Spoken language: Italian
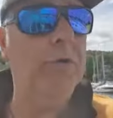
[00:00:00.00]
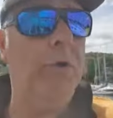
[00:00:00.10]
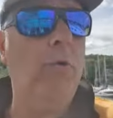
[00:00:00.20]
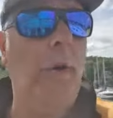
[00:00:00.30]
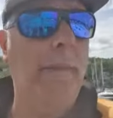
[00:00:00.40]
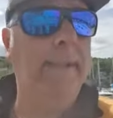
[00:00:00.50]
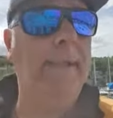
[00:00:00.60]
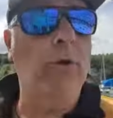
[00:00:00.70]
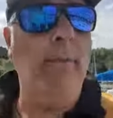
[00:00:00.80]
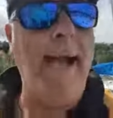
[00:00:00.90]

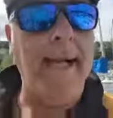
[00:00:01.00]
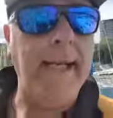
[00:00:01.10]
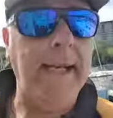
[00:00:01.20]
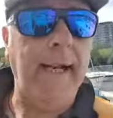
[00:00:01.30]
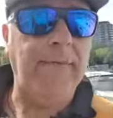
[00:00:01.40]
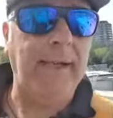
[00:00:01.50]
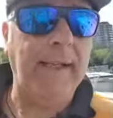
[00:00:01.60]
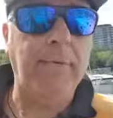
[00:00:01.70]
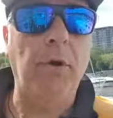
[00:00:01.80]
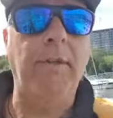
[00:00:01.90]
sicuramente domani nel
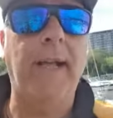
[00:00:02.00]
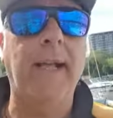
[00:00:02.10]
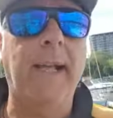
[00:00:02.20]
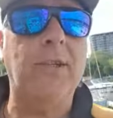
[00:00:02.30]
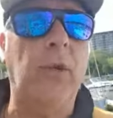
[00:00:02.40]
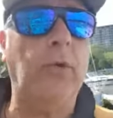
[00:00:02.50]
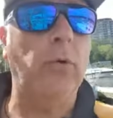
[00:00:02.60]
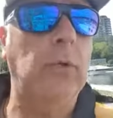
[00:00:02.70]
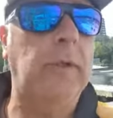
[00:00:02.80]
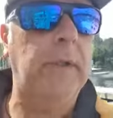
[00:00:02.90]
frattempo io vi ringrazio a
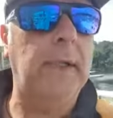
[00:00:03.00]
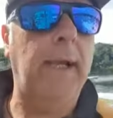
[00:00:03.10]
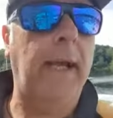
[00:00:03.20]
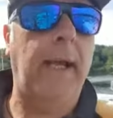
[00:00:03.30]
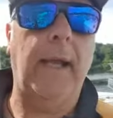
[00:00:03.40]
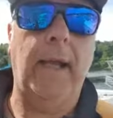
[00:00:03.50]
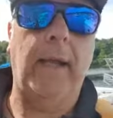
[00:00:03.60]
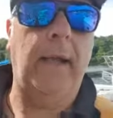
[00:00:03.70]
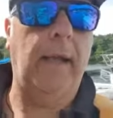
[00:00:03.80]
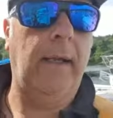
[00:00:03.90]
tutti
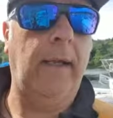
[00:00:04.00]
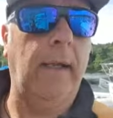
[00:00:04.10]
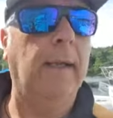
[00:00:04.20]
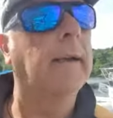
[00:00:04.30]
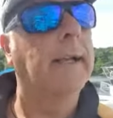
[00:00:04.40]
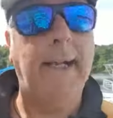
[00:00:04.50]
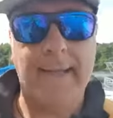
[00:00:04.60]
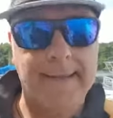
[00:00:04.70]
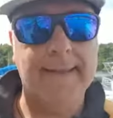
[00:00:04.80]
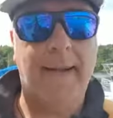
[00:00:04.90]
e
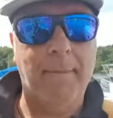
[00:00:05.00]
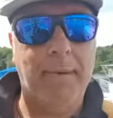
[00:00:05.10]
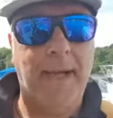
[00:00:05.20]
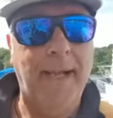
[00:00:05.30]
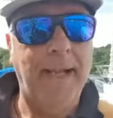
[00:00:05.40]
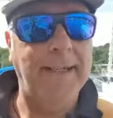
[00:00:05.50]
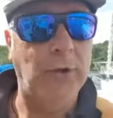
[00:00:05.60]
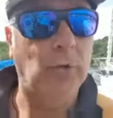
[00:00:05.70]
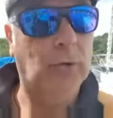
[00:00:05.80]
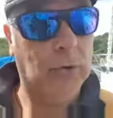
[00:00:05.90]
grazie sempre di
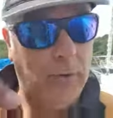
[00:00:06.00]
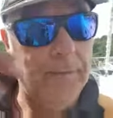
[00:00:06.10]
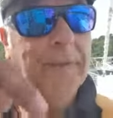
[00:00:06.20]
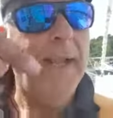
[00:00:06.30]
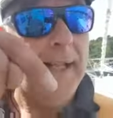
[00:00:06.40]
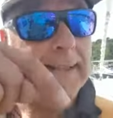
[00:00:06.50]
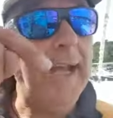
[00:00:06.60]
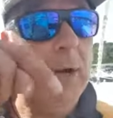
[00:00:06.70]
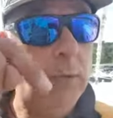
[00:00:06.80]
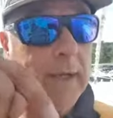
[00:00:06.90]
tutto
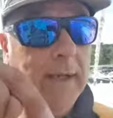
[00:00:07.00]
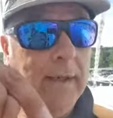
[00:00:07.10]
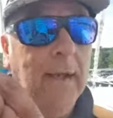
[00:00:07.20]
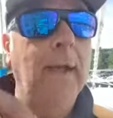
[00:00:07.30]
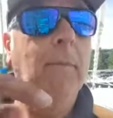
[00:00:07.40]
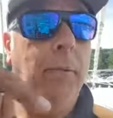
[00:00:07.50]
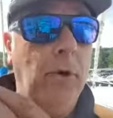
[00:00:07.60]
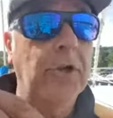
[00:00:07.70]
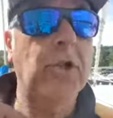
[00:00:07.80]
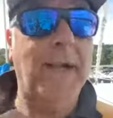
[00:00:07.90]
da qui
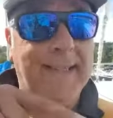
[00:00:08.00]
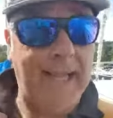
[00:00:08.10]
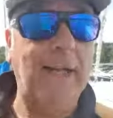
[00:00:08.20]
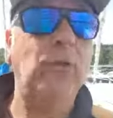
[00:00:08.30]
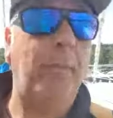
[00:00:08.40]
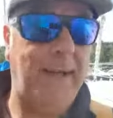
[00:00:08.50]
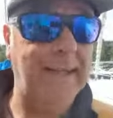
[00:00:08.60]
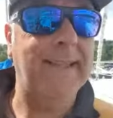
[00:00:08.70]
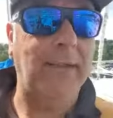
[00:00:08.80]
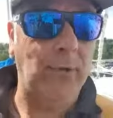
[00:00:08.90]
poi c'è il salto per gli
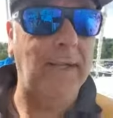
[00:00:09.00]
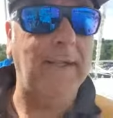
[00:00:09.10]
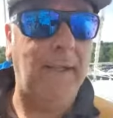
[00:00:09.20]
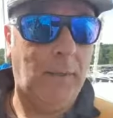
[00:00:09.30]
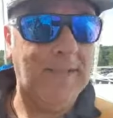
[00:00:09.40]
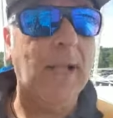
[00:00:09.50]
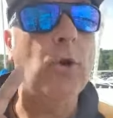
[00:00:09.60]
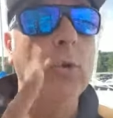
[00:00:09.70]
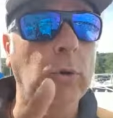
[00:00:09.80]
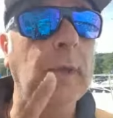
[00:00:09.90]
Stati Uniti questo è
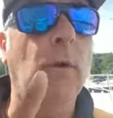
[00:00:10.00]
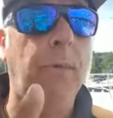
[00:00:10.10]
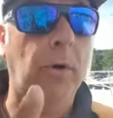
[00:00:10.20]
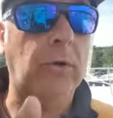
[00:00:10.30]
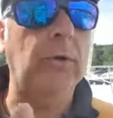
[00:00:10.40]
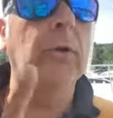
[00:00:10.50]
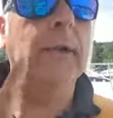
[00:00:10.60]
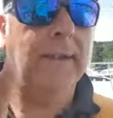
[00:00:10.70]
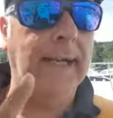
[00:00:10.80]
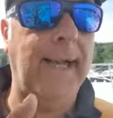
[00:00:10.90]
l'ultimo porto
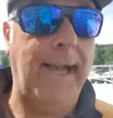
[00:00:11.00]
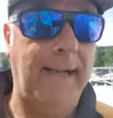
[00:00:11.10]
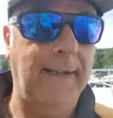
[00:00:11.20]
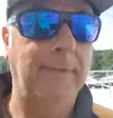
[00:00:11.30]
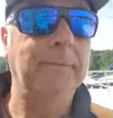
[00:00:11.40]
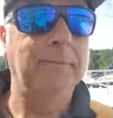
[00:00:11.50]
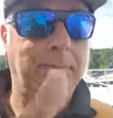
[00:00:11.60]
del Canada